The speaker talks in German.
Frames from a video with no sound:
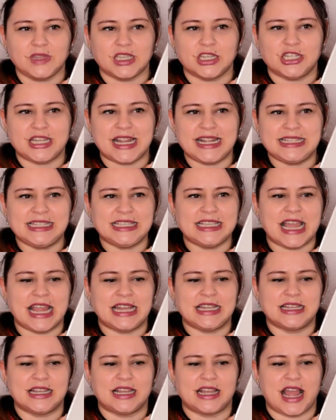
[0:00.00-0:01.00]
stellt sich
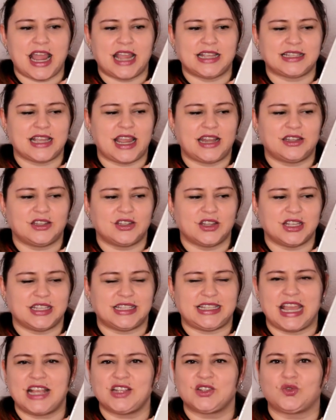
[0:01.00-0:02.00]
ein, als ein
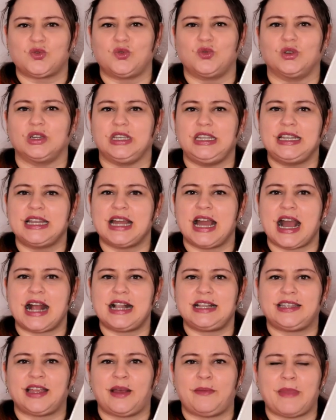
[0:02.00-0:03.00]
sehr skurriler
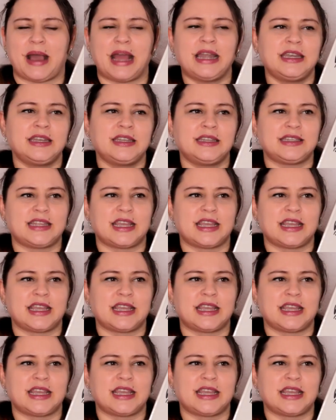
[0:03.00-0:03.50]
alter Mann,